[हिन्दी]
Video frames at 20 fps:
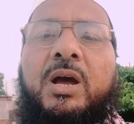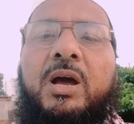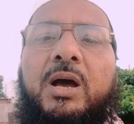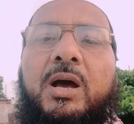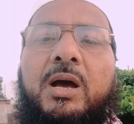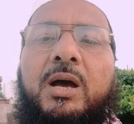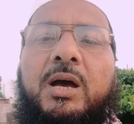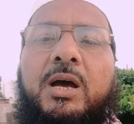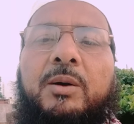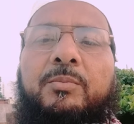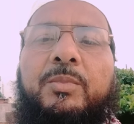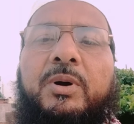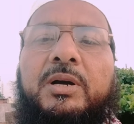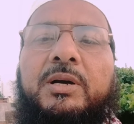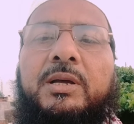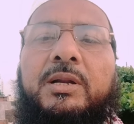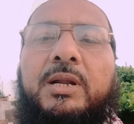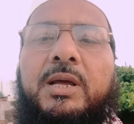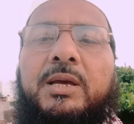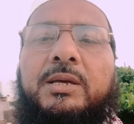हाँ हाँ
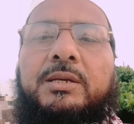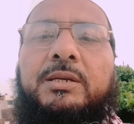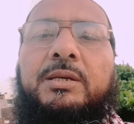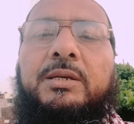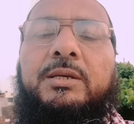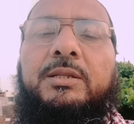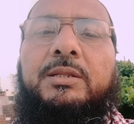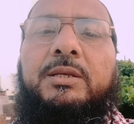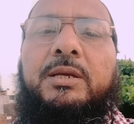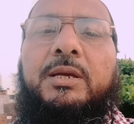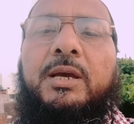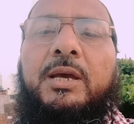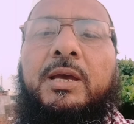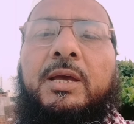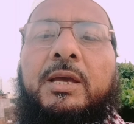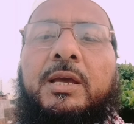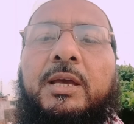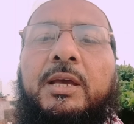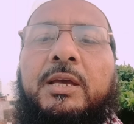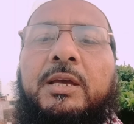बकरा ईद
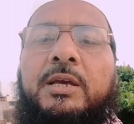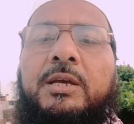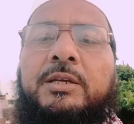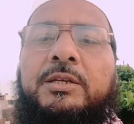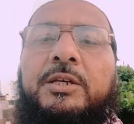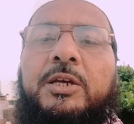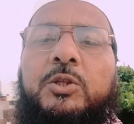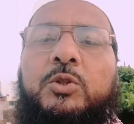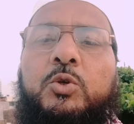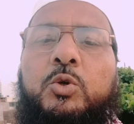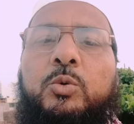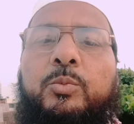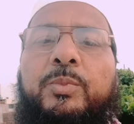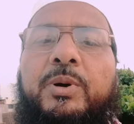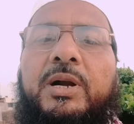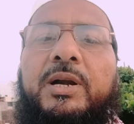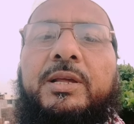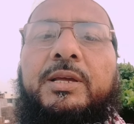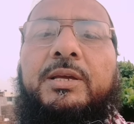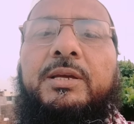है ये तो
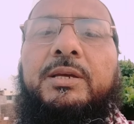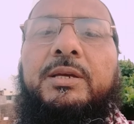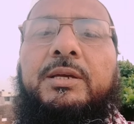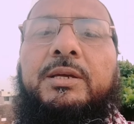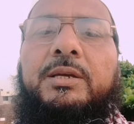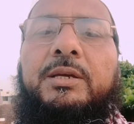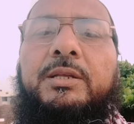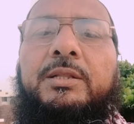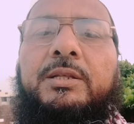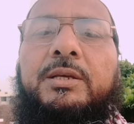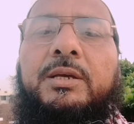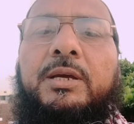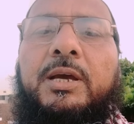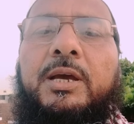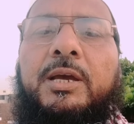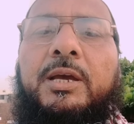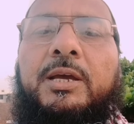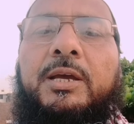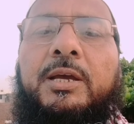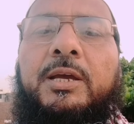बड़ी ईद
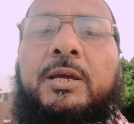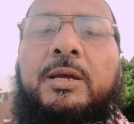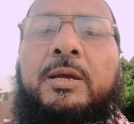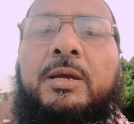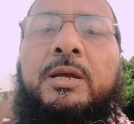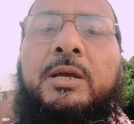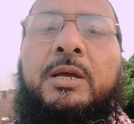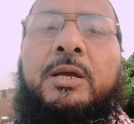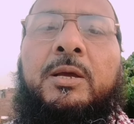है